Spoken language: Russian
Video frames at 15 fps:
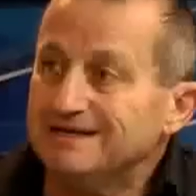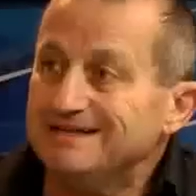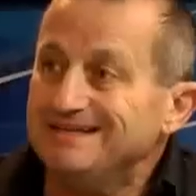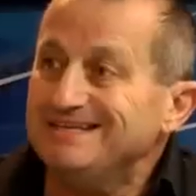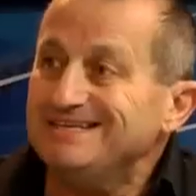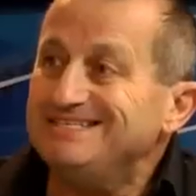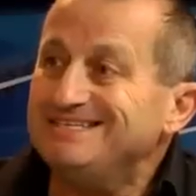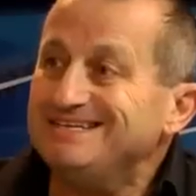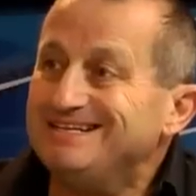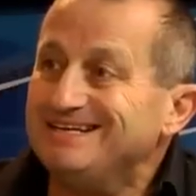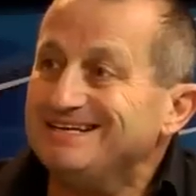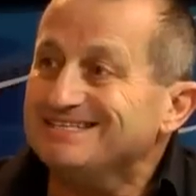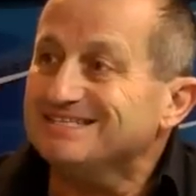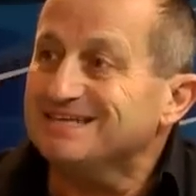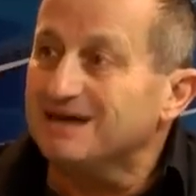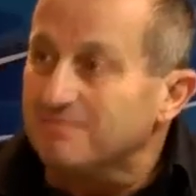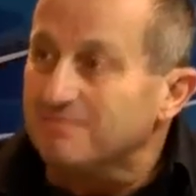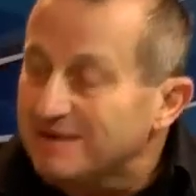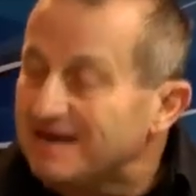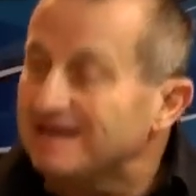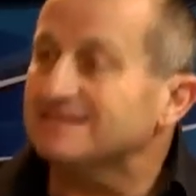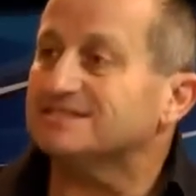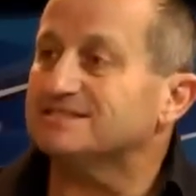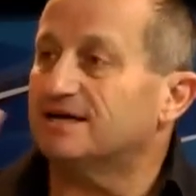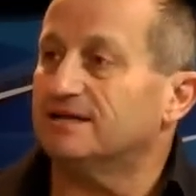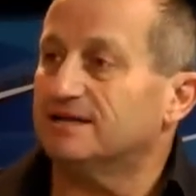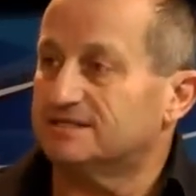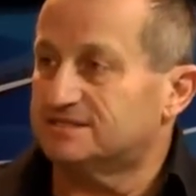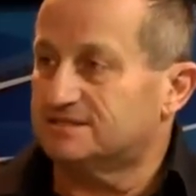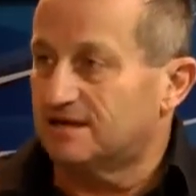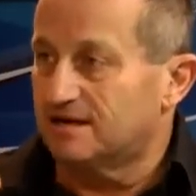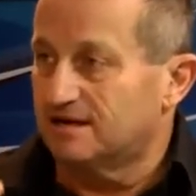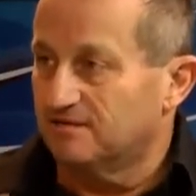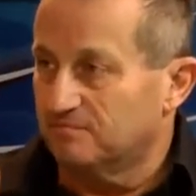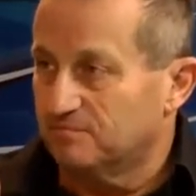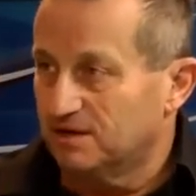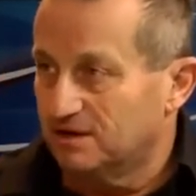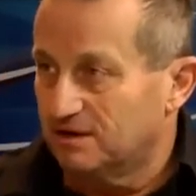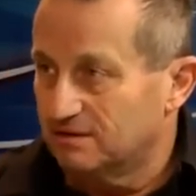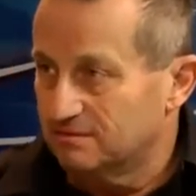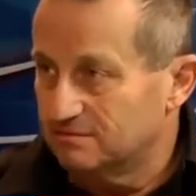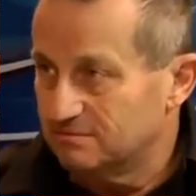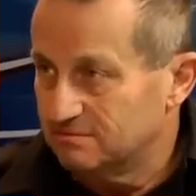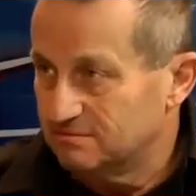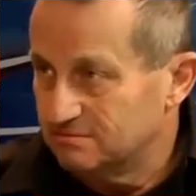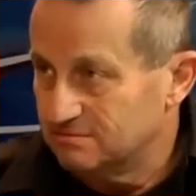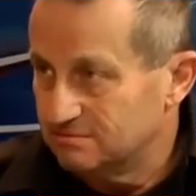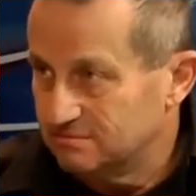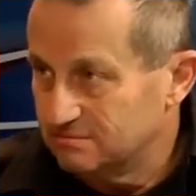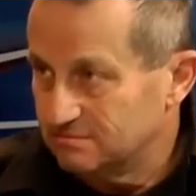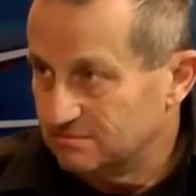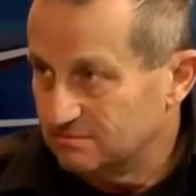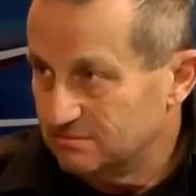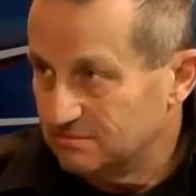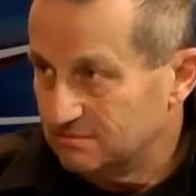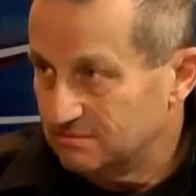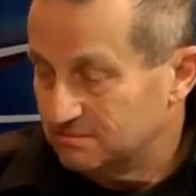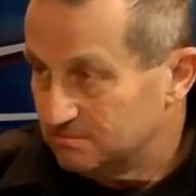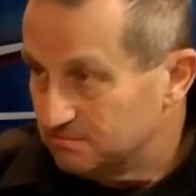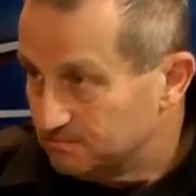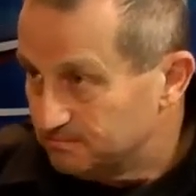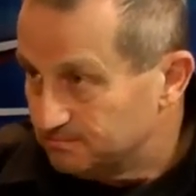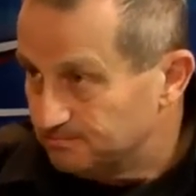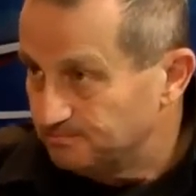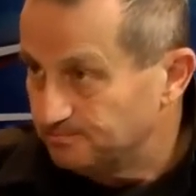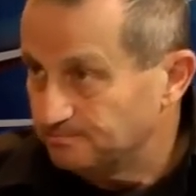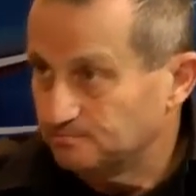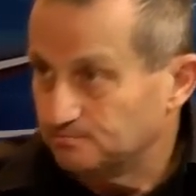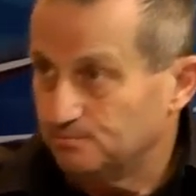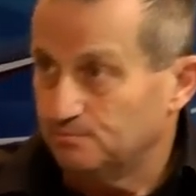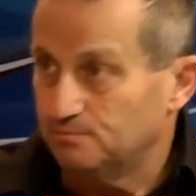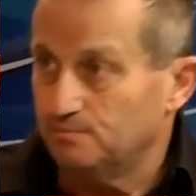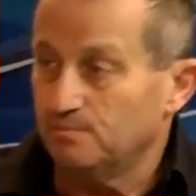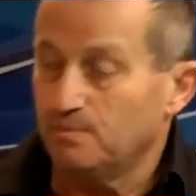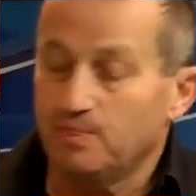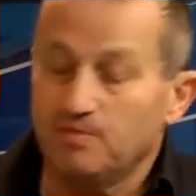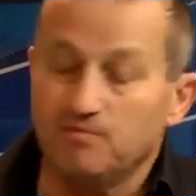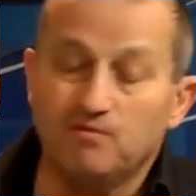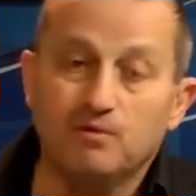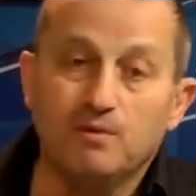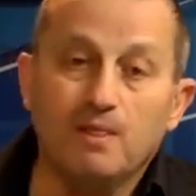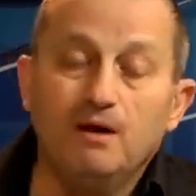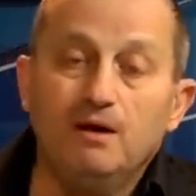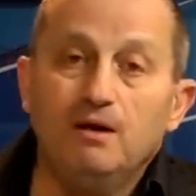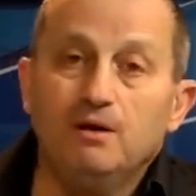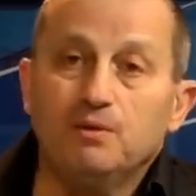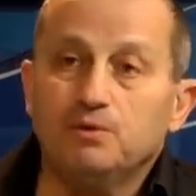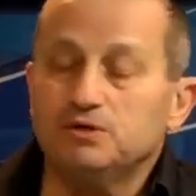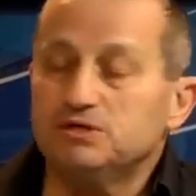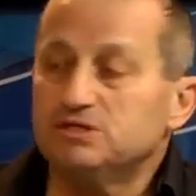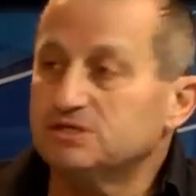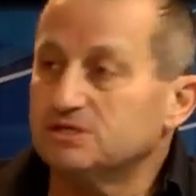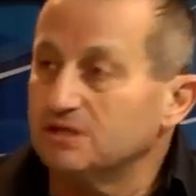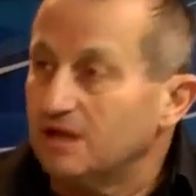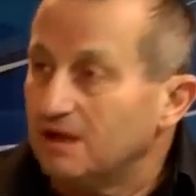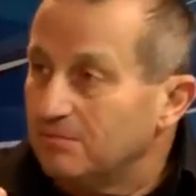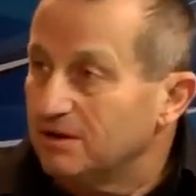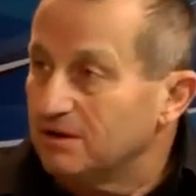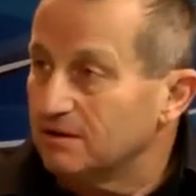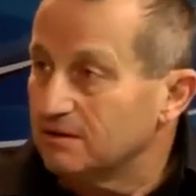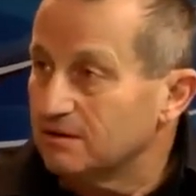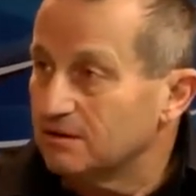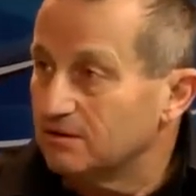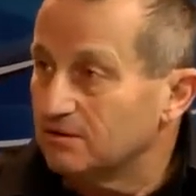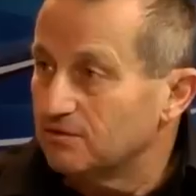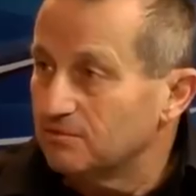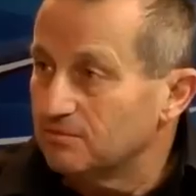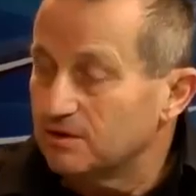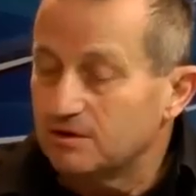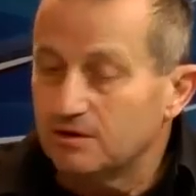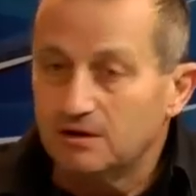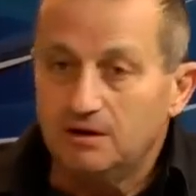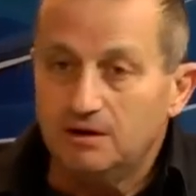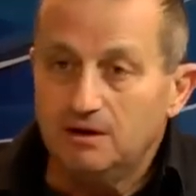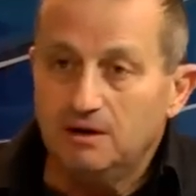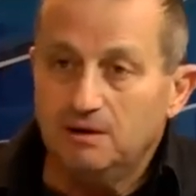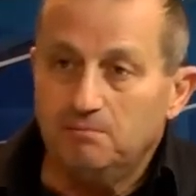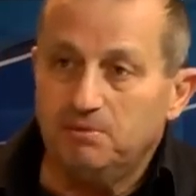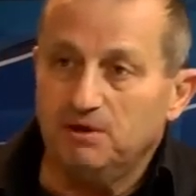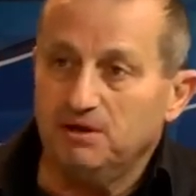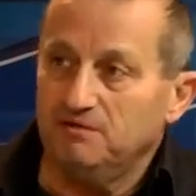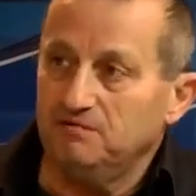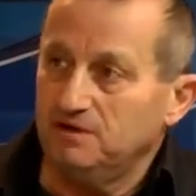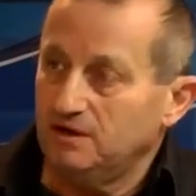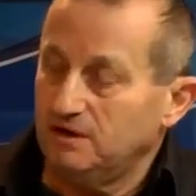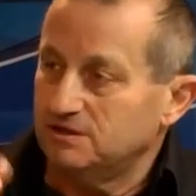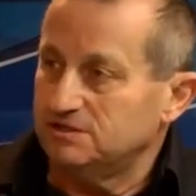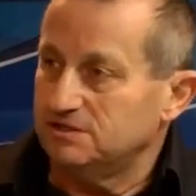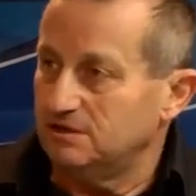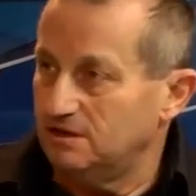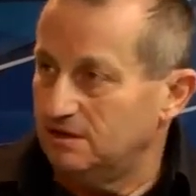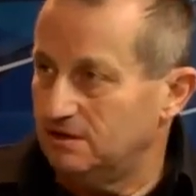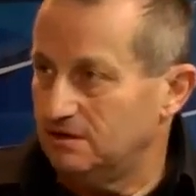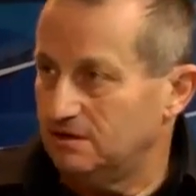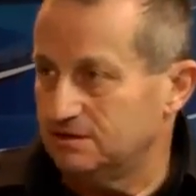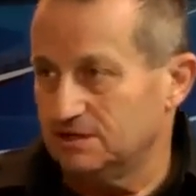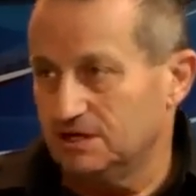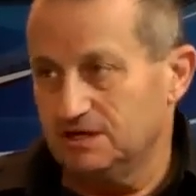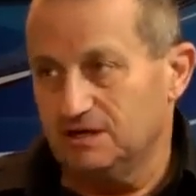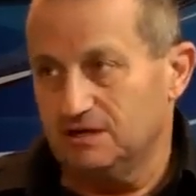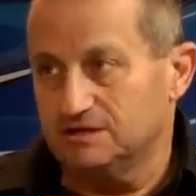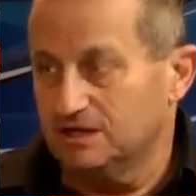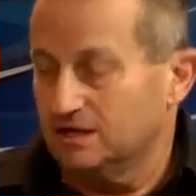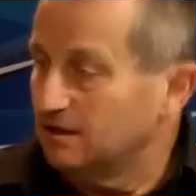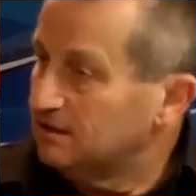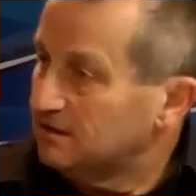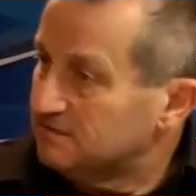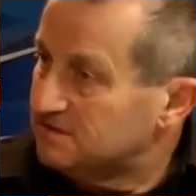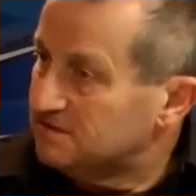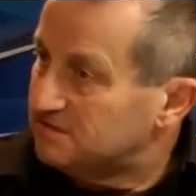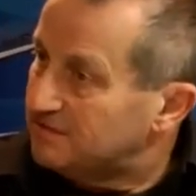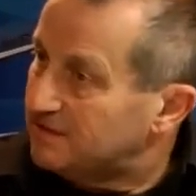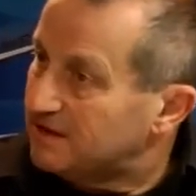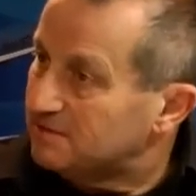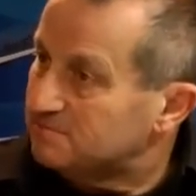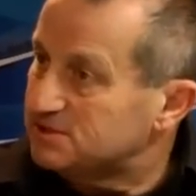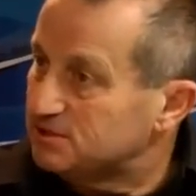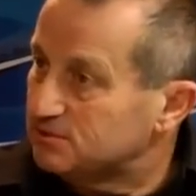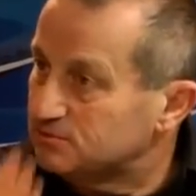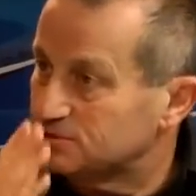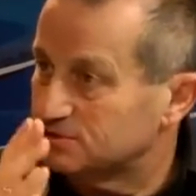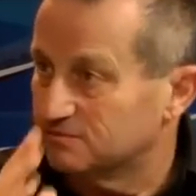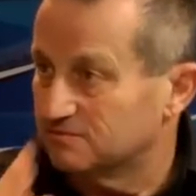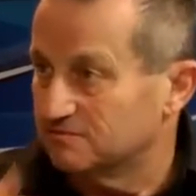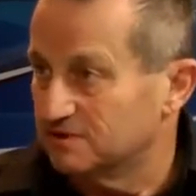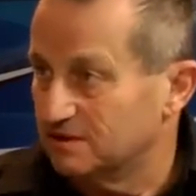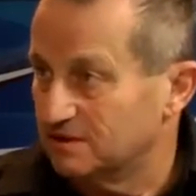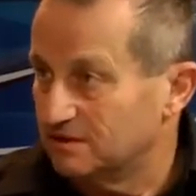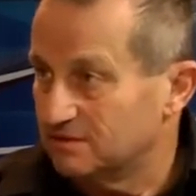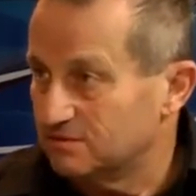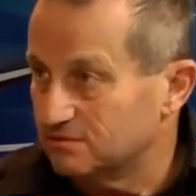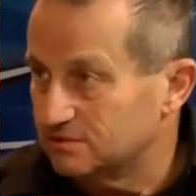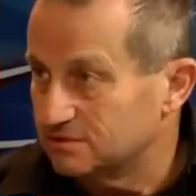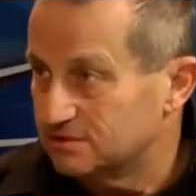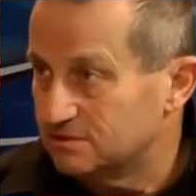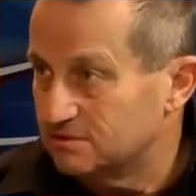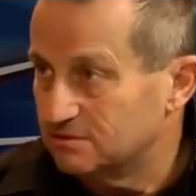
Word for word: десяти самых отсталых стран в мире. Опа. Ну, понятно. Вот. То есть слабая экономика – половина населения за, занята в сфере обслуживания. То а есть,